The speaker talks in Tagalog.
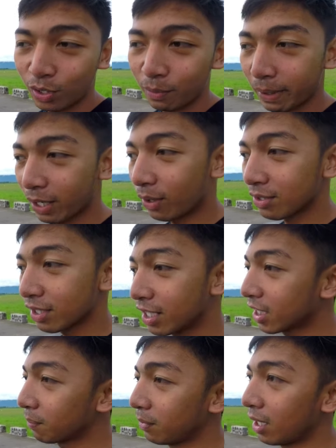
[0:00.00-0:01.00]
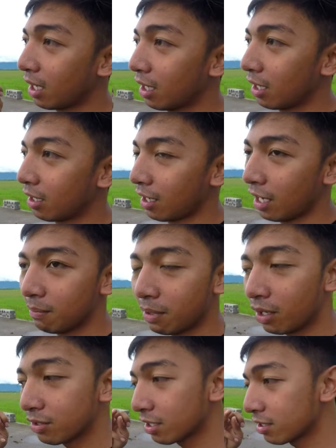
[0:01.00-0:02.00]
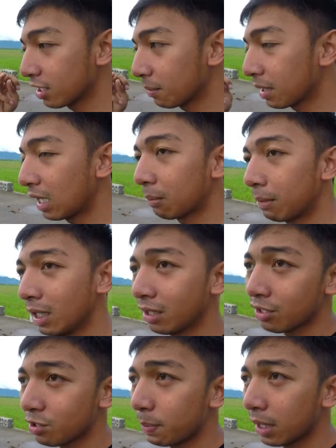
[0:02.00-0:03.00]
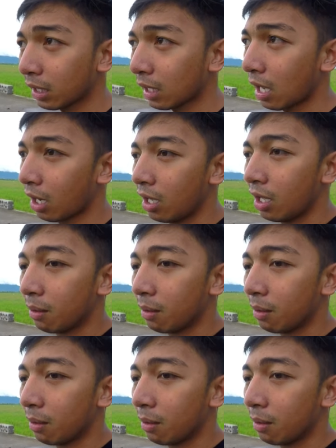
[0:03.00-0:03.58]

Pero ang sinetup mo lang, halimbawa sa setup ka lang, maliit na speaker lang,